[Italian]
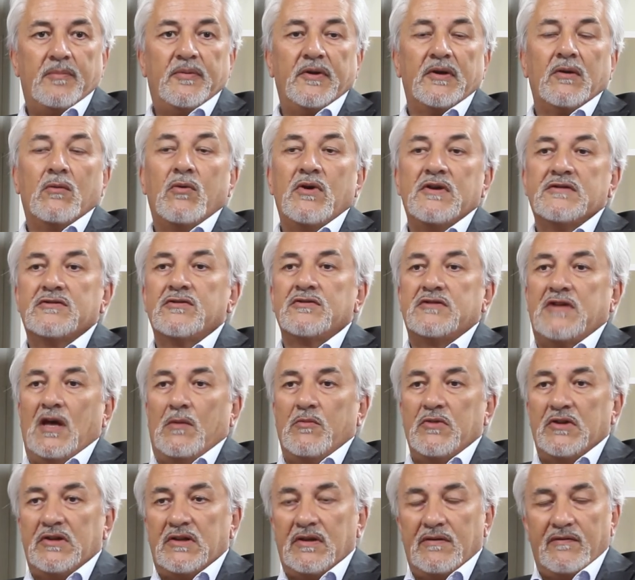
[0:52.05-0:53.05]
Per questo
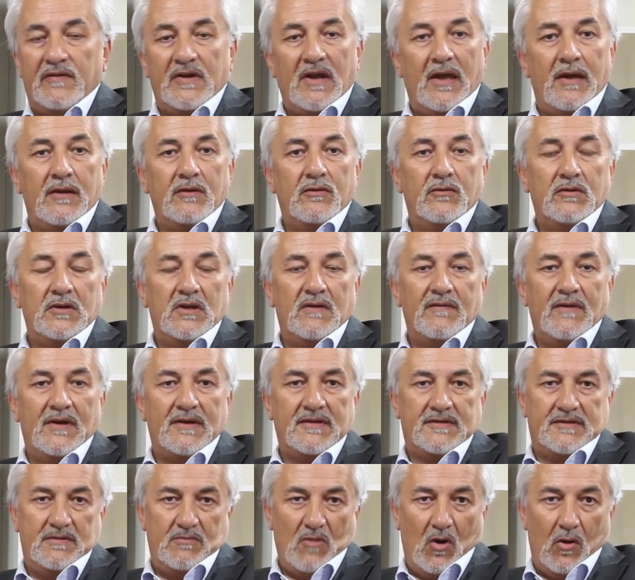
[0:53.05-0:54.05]
stiamo intervenendo in
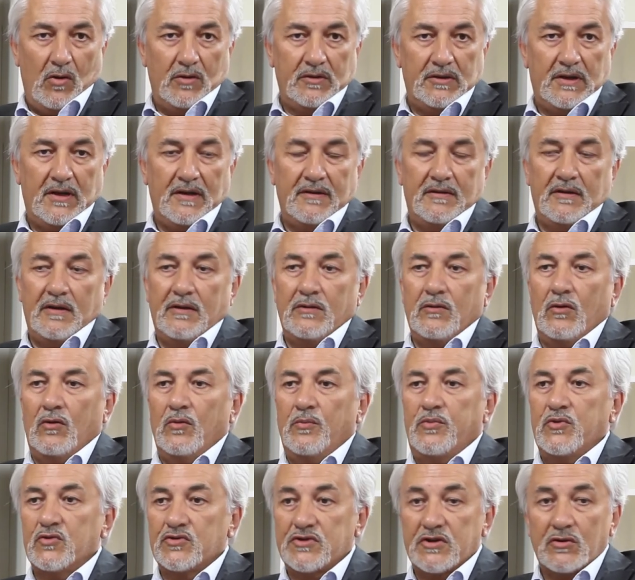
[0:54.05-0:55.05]
diversi modi,
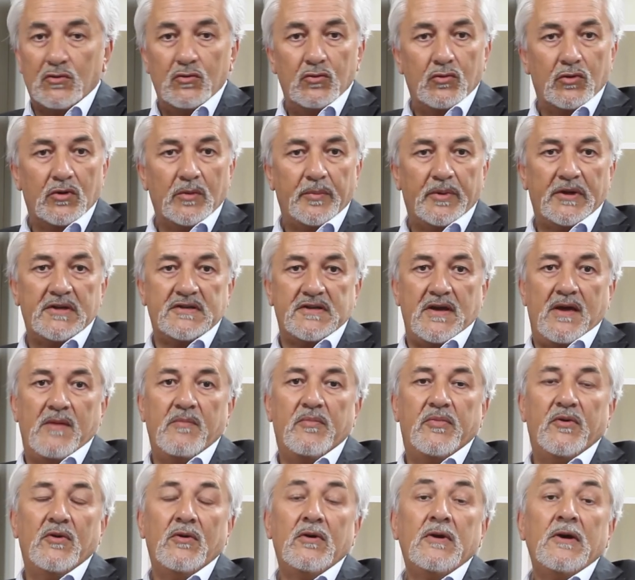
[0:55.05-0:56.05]
rendendolo più sicuro per
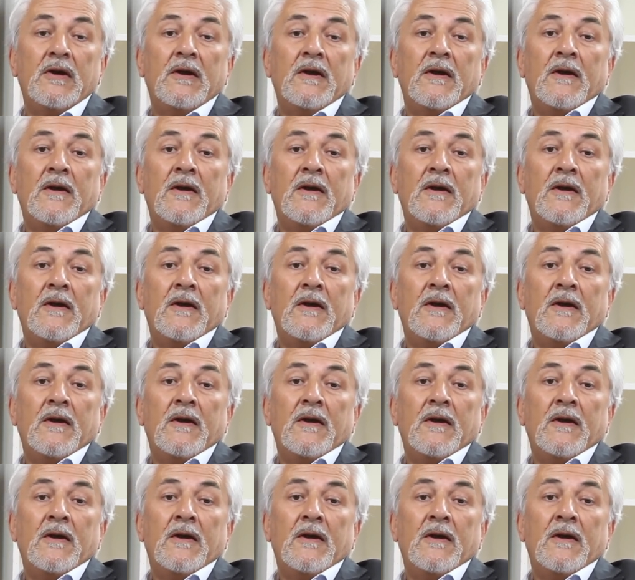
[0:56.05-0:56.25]
esempio,